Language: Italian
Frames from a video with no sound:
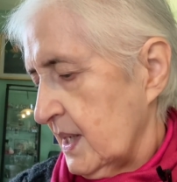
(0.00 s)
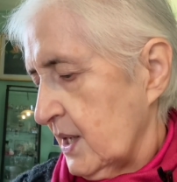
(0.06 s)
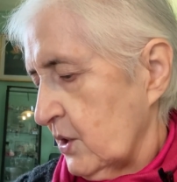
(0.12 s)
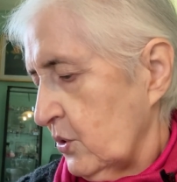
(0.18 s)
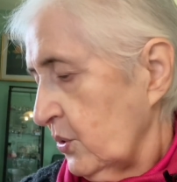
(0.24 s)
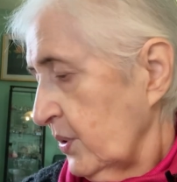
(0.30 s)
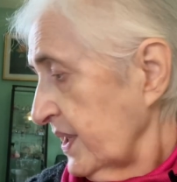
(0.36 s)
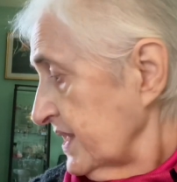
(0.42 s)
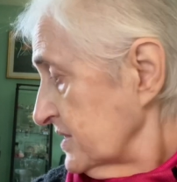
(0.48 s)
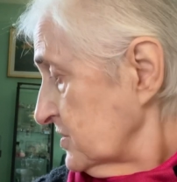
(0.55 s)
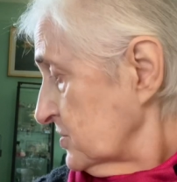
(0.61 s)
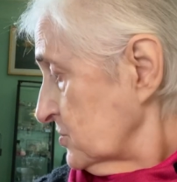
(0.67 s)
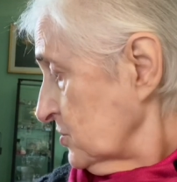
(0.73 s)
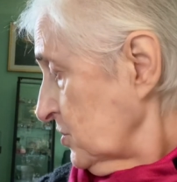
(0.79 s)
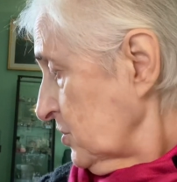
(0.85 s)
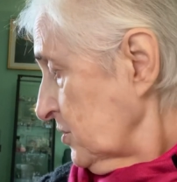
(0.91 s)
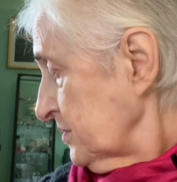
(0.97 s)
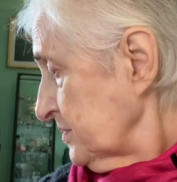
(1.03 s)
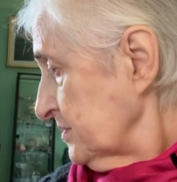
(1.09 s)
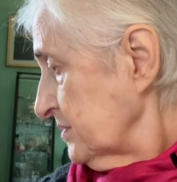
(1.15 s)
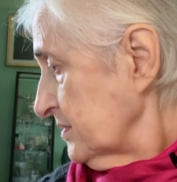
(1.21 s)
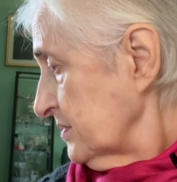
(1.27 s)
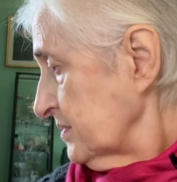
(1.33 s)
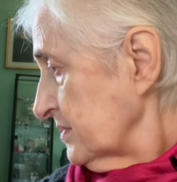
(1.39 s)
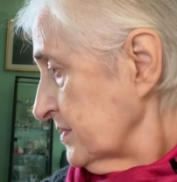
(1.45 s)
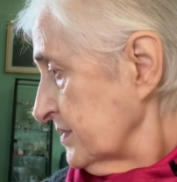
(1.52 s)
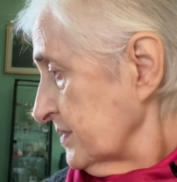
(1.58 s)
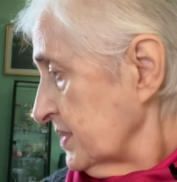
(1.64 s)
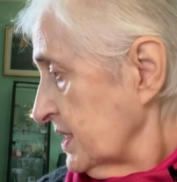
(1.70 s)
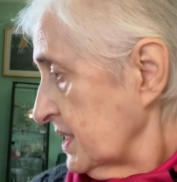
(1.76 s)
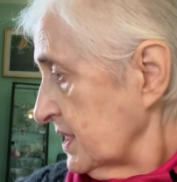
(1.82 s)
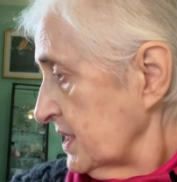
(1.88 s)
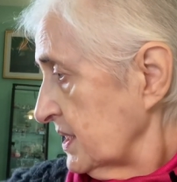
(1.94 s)
Questo, mh, mm,
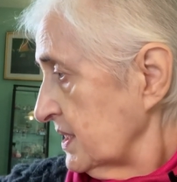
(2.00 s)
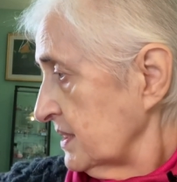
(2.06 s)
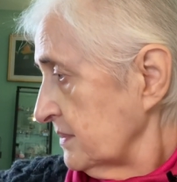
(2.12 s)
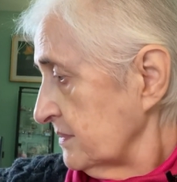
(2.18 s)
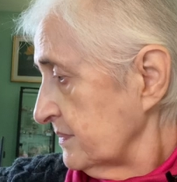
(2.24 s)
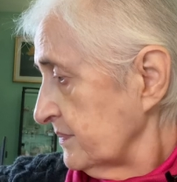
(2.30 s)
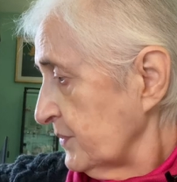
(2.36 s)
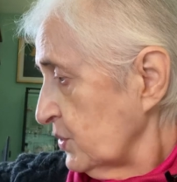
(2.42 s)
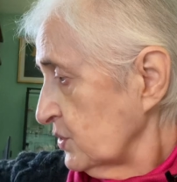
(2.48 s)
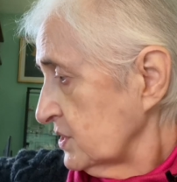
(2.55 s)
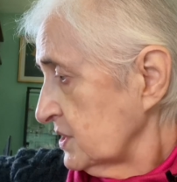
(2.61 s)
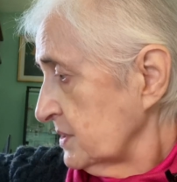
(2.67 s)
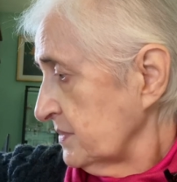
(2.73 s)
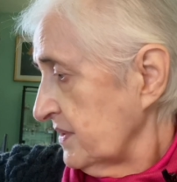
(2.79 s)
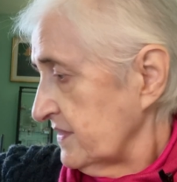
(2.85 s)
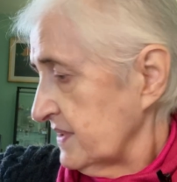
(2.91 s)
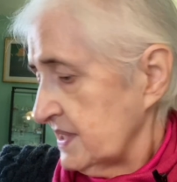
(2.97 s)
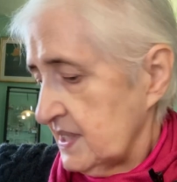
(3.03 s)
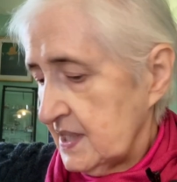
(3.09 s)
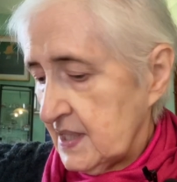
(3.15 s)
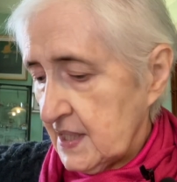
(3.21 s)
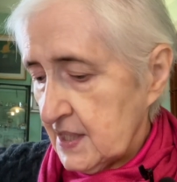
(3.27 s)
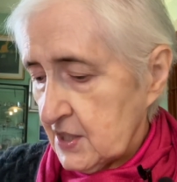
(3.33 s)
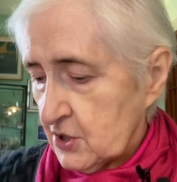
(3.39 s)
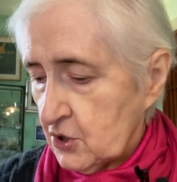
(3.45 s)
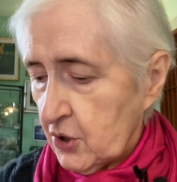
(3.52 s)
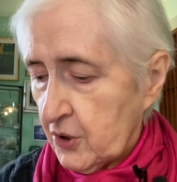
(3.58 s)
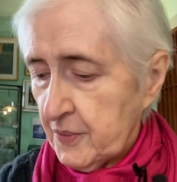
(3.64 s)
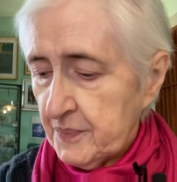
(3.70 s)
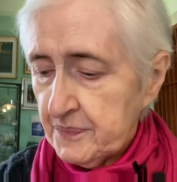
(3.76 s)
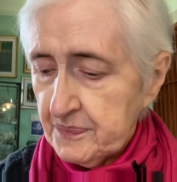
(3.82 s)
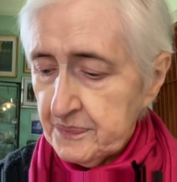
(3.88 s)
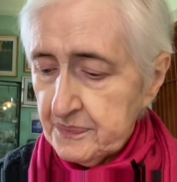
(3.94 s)
in molti mi avete
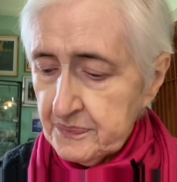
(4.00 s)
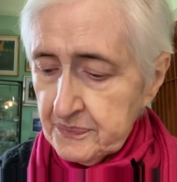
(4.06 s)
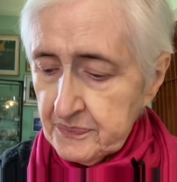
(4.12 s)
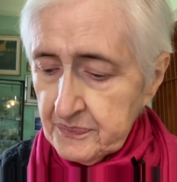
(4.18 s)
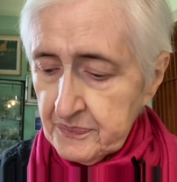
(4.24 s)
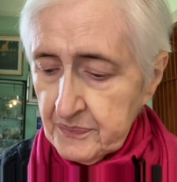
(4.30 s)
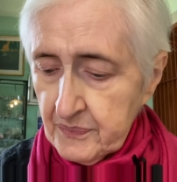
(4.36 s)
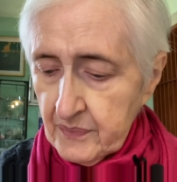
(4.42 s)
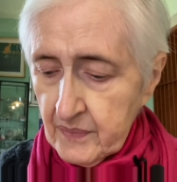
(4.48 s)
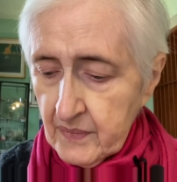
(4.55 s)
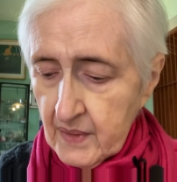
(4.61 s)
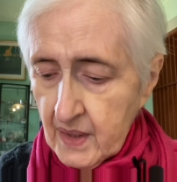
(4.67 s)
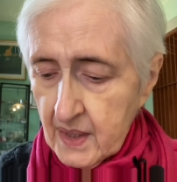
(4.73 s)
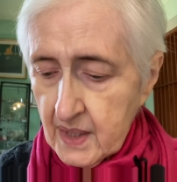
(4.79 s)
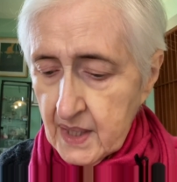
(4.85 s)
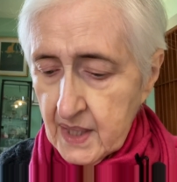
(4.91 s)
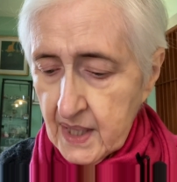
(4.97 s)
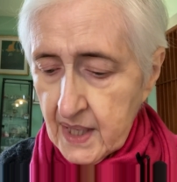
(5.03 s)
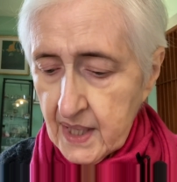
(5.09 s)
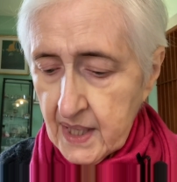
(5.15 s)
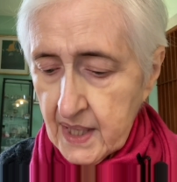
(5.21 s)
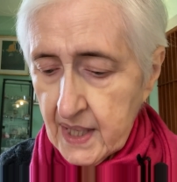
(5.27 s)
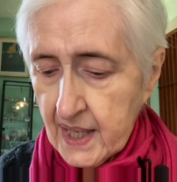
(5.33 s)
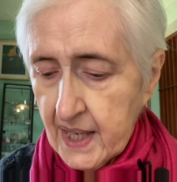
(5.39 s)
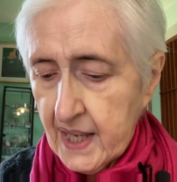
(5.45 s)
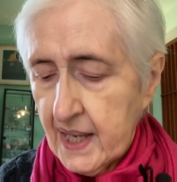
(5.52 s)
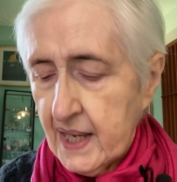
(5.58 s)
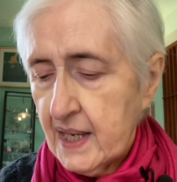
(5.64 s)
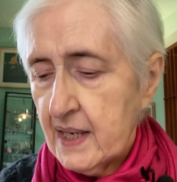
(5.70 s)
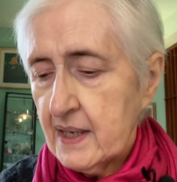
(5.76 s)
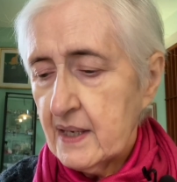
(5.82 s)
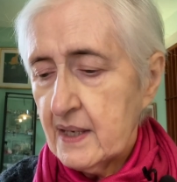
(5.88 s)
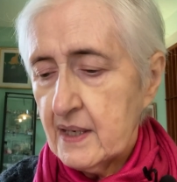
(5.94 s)
detto che è,
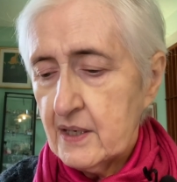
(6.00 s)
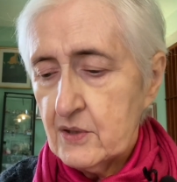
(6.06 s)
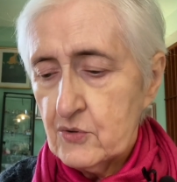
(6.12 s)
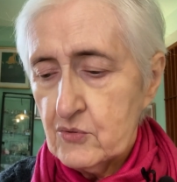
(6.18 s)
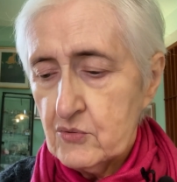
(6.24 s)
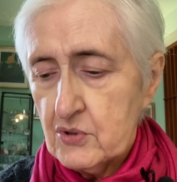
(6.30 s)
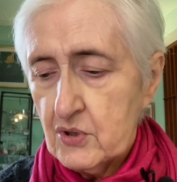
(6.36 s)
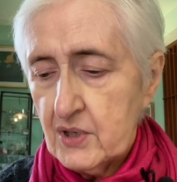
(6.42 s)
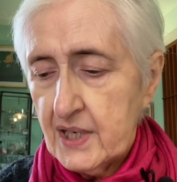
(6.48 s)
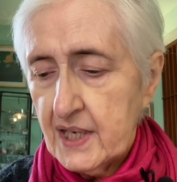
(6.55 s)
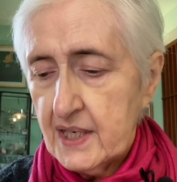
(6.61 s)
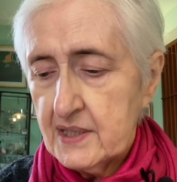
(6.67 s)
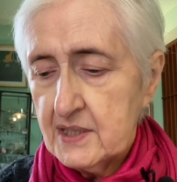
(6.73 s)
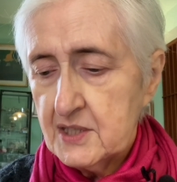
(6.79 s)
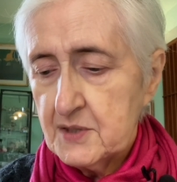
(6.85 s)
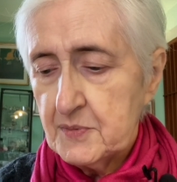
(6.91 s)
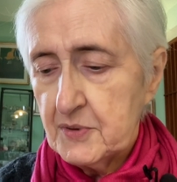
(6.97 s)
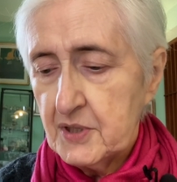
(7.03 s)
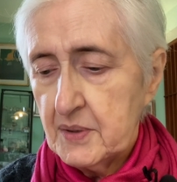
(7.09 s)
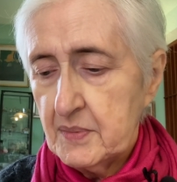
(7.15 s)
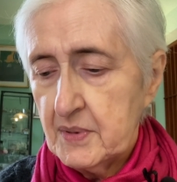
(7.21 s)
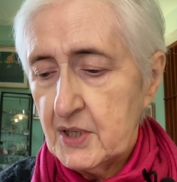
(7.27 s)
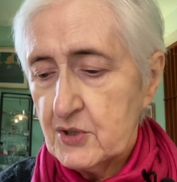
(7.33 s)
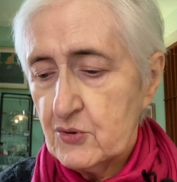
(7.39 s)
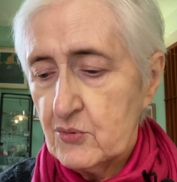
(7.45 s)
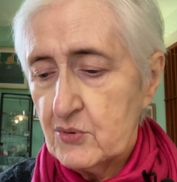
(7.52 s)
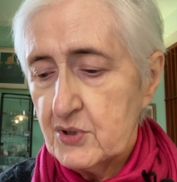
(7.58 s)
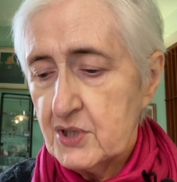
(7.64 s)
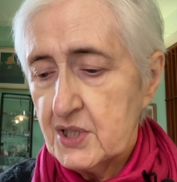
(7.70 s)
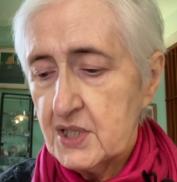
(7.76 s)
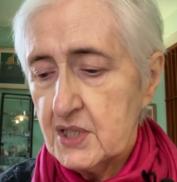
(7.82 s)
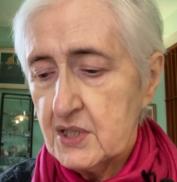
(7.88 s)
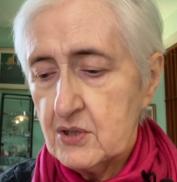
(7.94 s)
eh, non, non, è disponibile sul
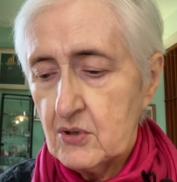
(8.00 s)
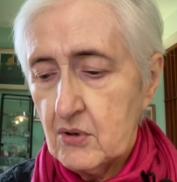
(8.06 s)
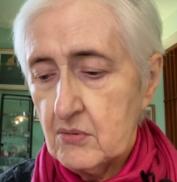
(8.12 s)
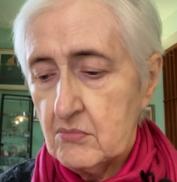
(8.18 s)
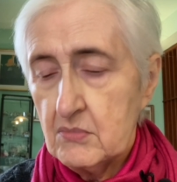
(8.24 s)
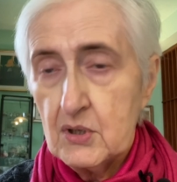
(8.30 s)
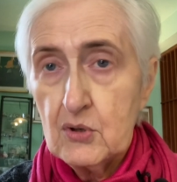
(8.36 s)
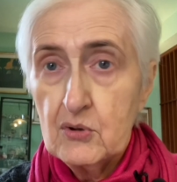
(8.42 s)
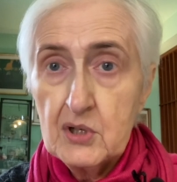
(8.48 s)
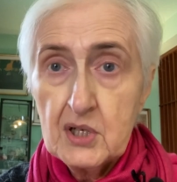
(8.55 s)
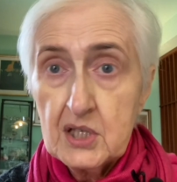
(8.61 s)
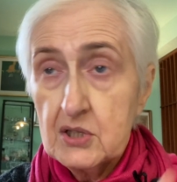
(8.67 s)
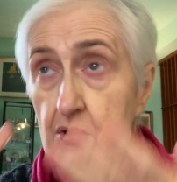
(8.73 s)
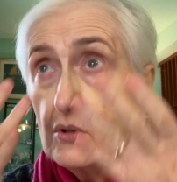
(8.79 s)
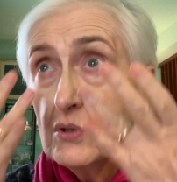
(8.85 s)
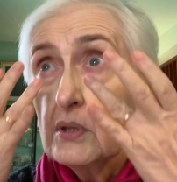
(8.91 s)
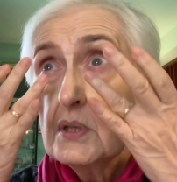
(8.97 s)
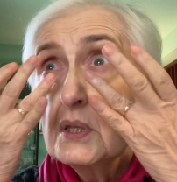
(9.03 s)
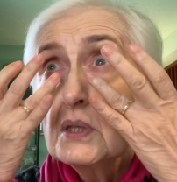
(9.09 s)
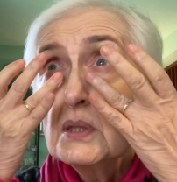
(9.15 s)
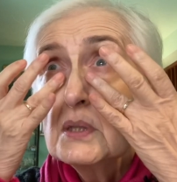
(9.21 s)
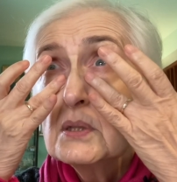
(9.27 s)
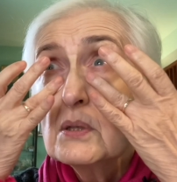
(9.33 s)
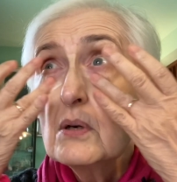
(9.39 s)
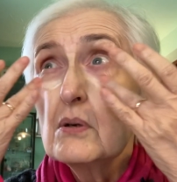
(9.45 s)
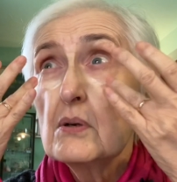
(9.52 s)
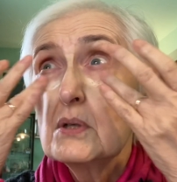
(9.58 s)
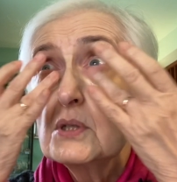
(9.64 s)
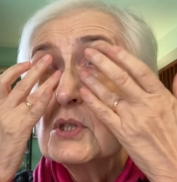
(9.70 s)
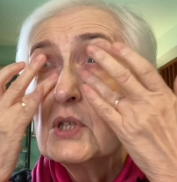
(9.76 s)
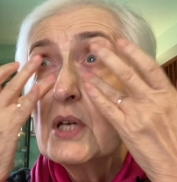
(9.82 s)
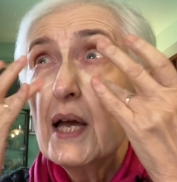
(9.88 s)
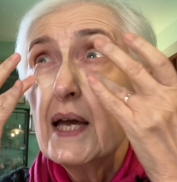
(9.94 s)
sito, lo riassortiscono in
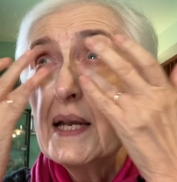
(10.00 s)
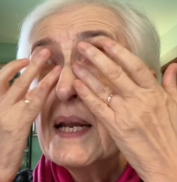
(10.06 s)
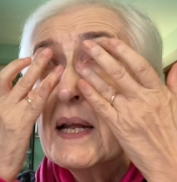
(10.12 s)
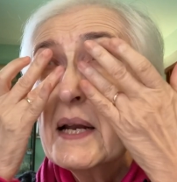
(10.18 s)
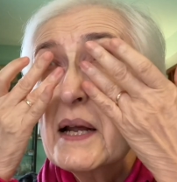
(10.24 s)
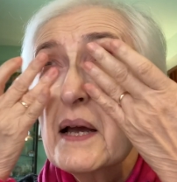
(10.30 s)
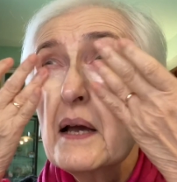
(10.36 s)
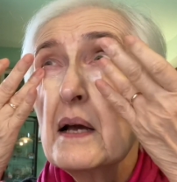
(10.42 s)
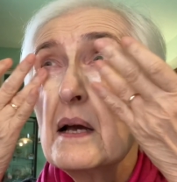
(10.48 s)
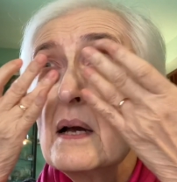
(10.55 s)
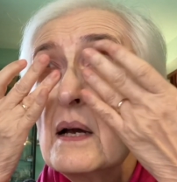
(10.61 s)
genere.